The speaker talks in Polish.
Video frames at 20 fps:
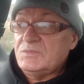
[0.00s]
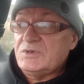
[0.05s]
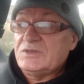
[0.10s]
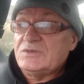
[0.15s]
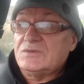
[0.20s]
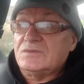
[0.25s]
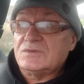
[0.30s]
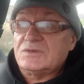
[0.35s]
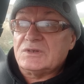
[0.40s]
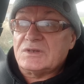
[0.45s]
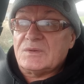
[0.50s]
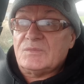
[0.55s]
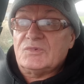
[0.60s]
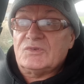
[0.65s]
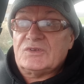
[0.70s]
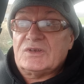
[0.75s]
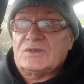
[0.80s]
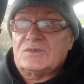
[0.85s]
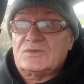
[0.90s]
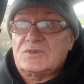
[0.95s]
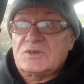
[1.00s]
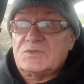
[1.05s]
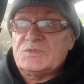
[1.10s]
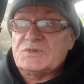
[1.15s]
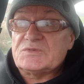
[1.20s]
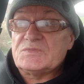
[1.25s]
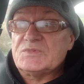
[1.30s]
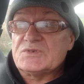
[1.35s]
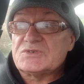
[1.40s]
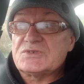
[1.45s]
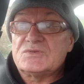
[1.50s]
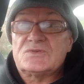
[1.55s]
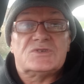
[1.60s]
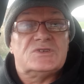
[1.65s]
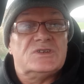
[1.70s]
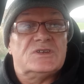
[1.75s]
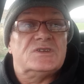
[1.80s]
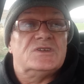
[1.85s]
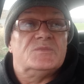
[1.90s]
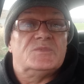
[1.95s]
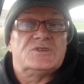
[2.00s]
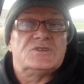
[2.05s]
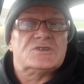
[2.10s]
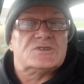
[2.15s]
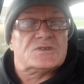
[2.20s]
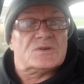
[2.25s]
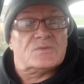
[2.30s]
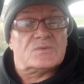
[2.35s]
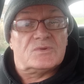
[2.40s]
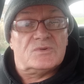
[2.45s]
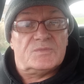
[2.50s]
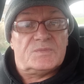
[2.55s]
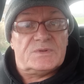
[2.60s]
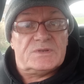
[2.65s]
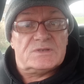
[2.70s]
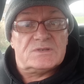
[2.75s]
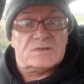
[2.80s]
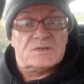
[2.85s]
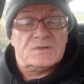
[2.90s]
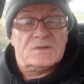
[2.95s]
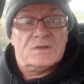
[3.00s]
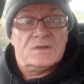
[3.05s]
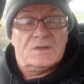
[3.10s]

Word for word: będą do lamusa, których być może już nikt nie będzie chciał kupić.